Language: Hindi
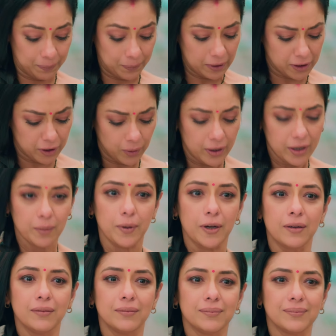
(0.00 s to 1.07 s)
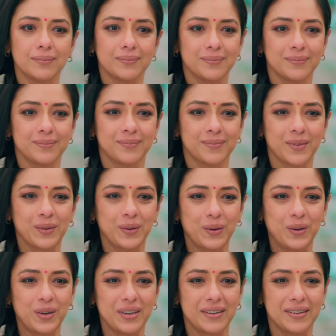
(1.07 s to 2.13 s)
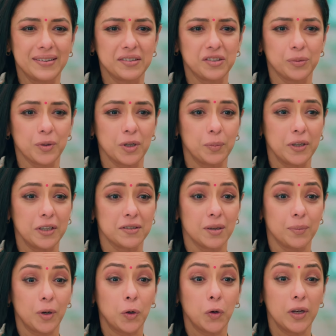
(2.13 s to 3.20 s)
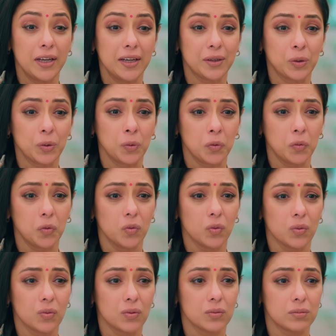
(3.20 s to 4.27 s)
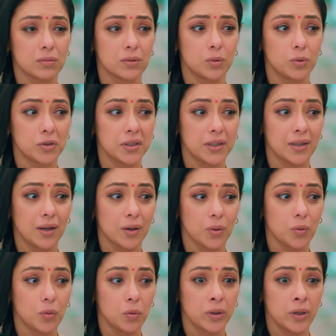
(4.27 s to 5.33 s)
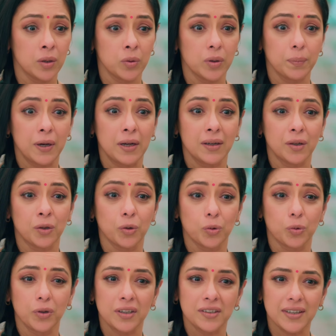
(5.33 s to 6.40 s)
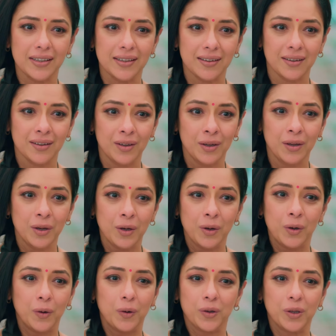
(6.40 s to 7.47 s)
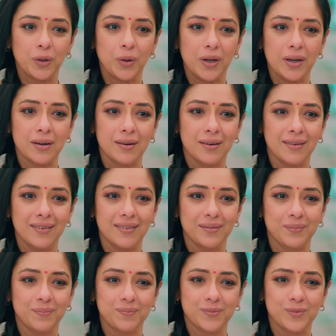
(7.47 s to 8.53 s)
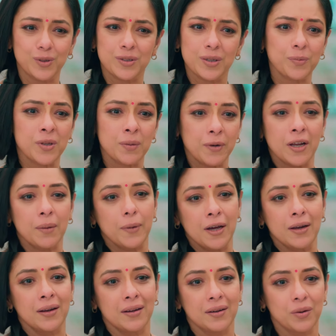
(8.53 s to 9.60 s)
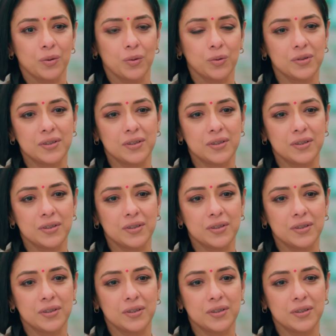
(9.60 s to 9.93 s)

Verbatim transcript: पर त्योहार है बा हम्म। और जब घर में ऐसा माहौल है तो खुशी का कोई ना कोई बहाना तो ढूंढना चाहिए ना और त्योहार तो सबसे बड़ा भार है को